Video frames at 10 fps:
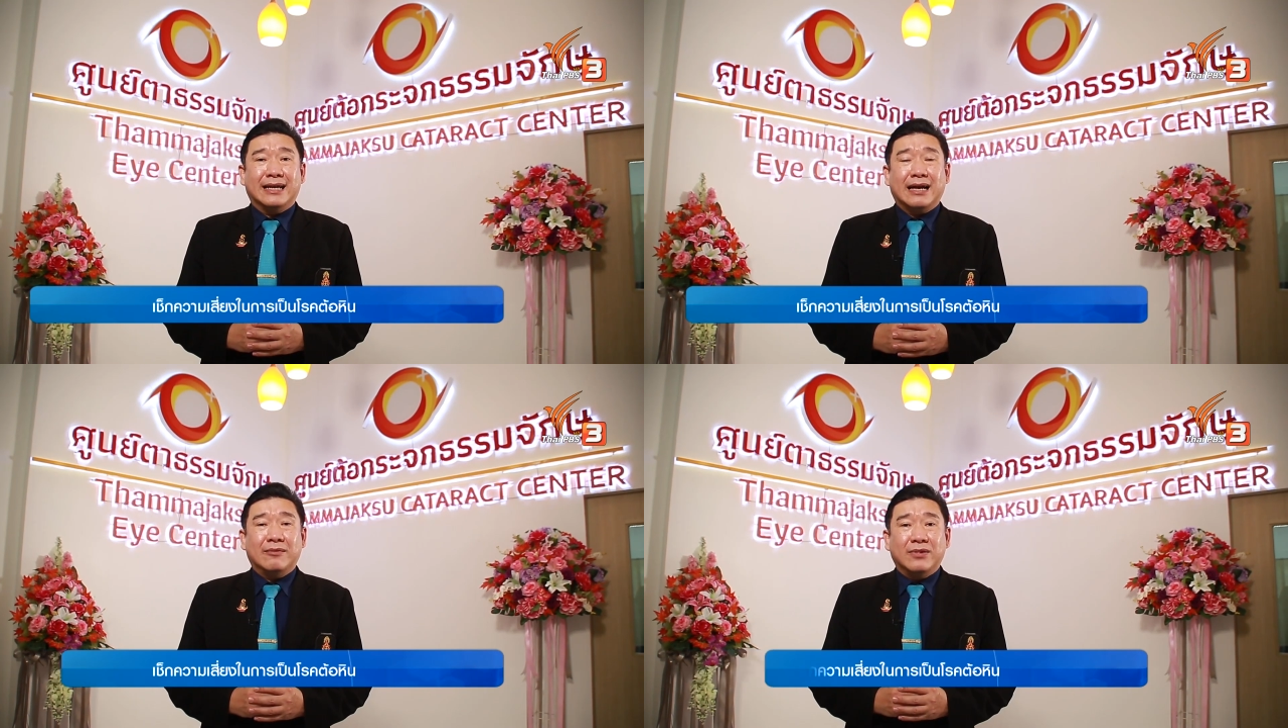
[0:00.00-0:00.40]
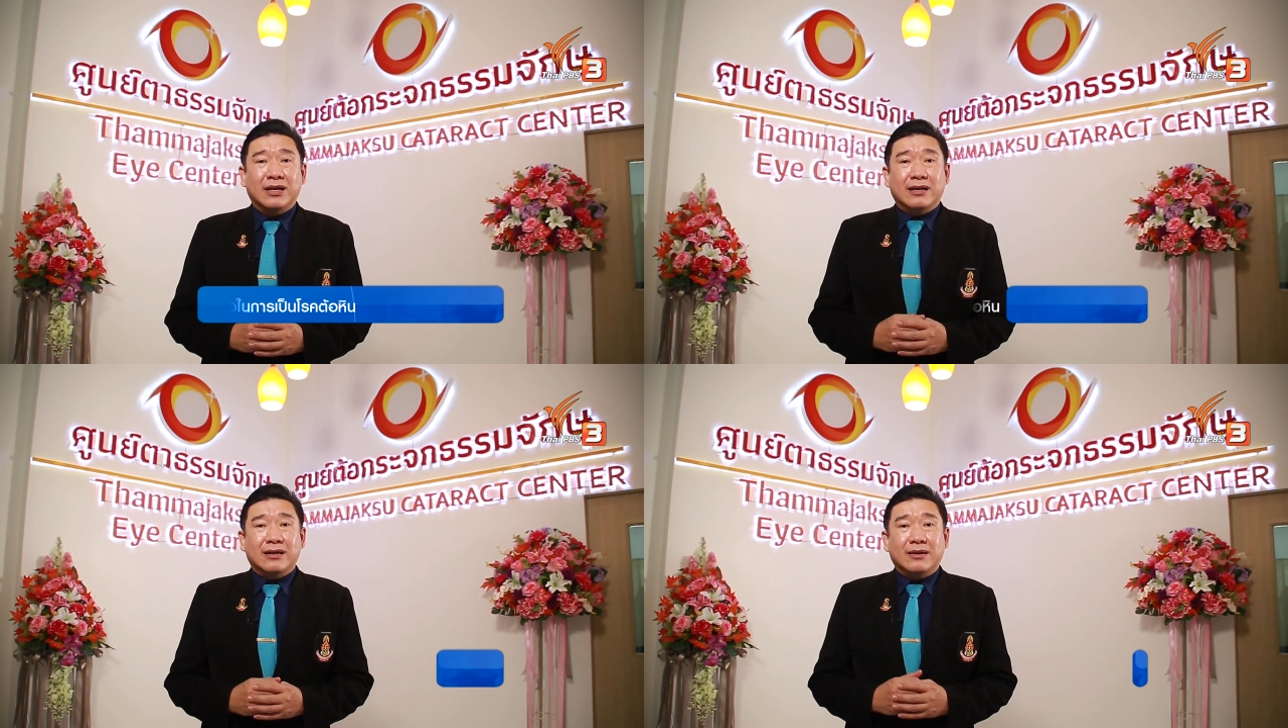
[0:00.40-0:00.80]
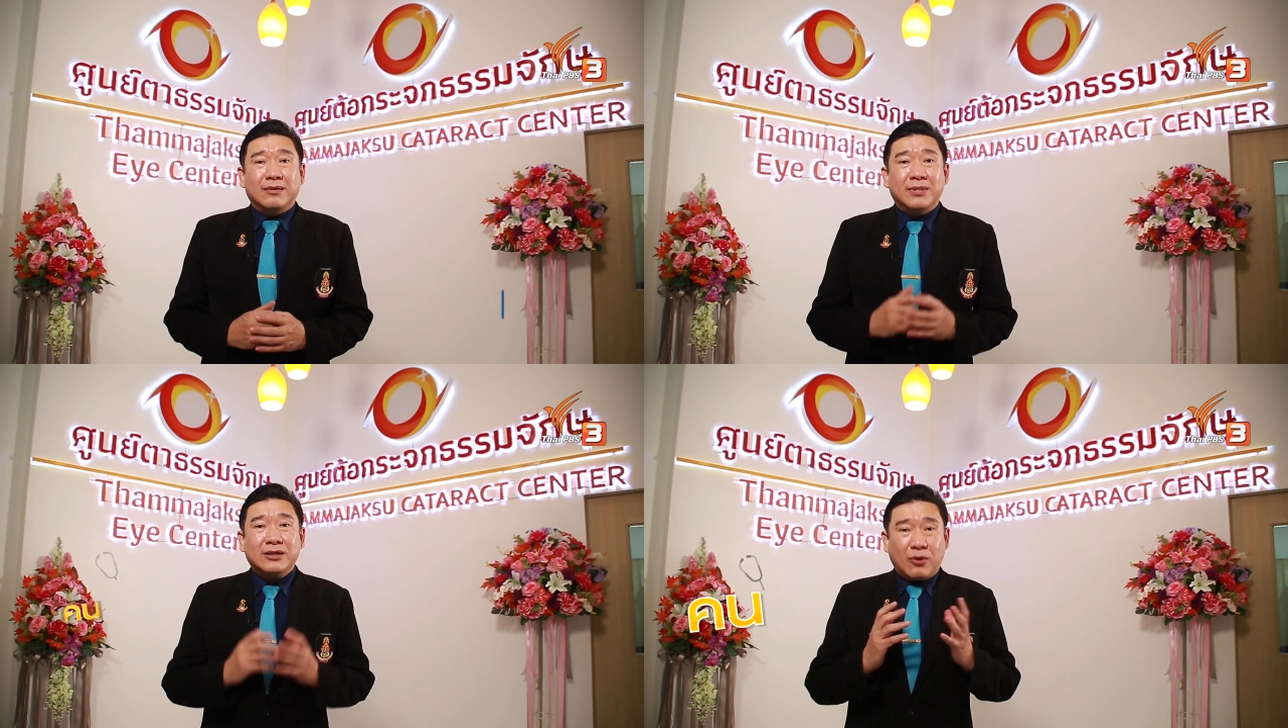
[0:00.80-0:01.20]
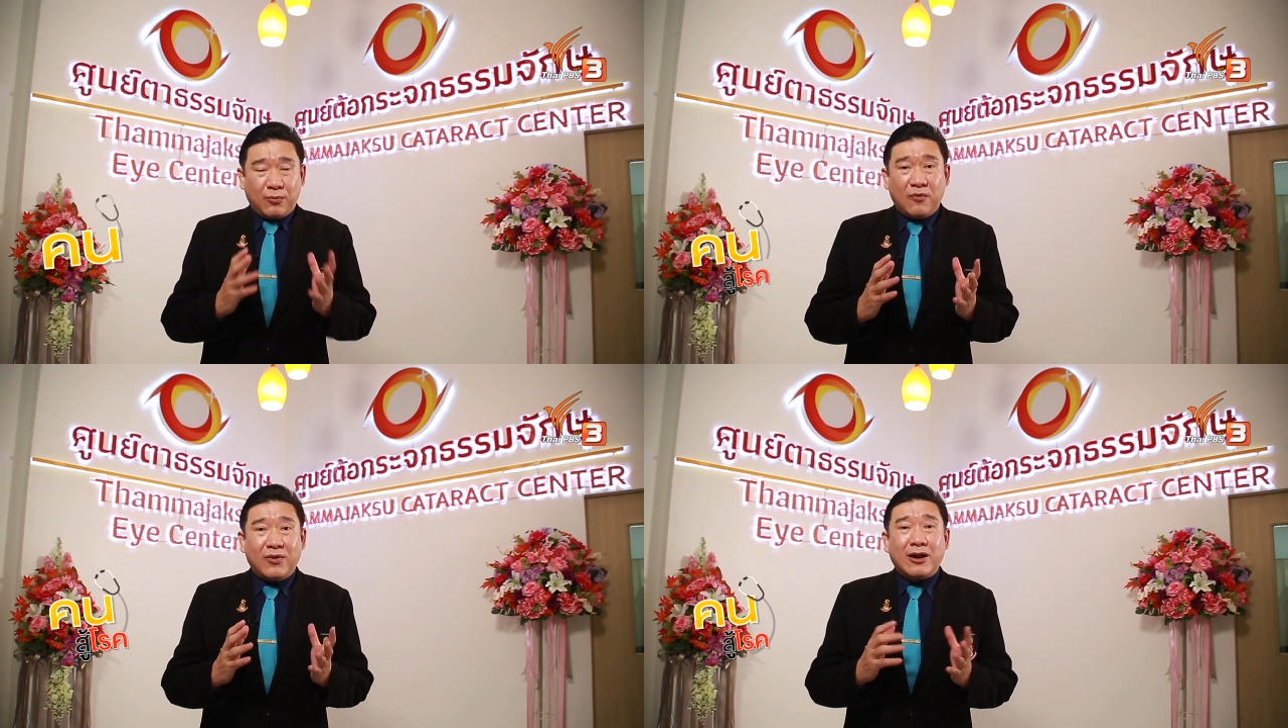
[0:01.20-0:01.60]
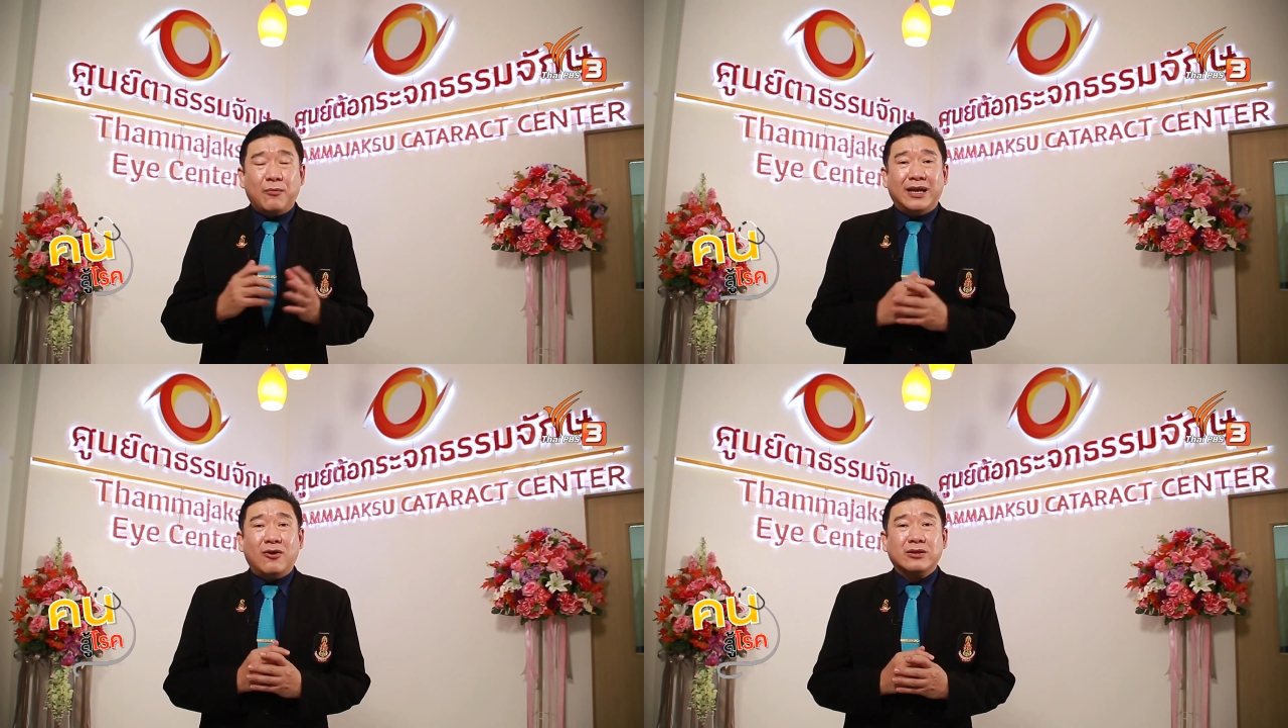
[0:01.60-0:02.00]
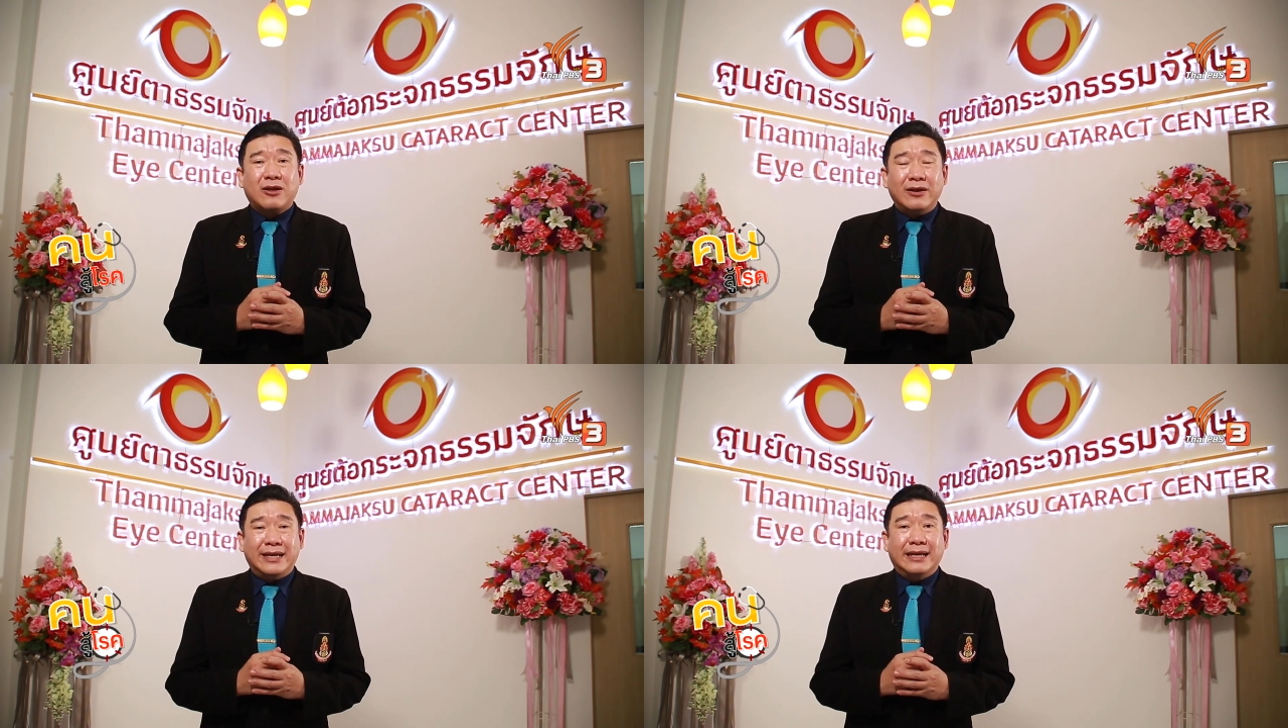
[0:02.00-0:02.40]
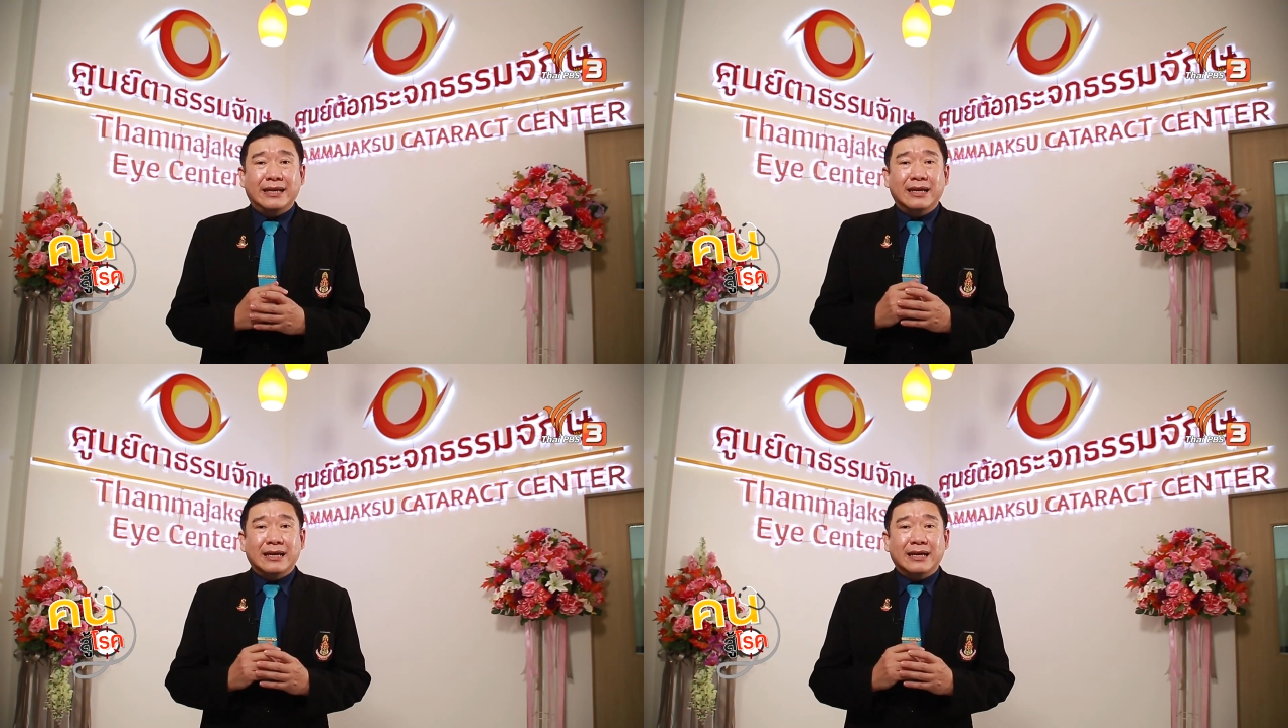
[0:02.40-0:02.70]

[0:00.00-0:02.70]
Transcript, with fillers: นะครับเมื่อตรวจพบว่าเราเป็นโรคต้อหิน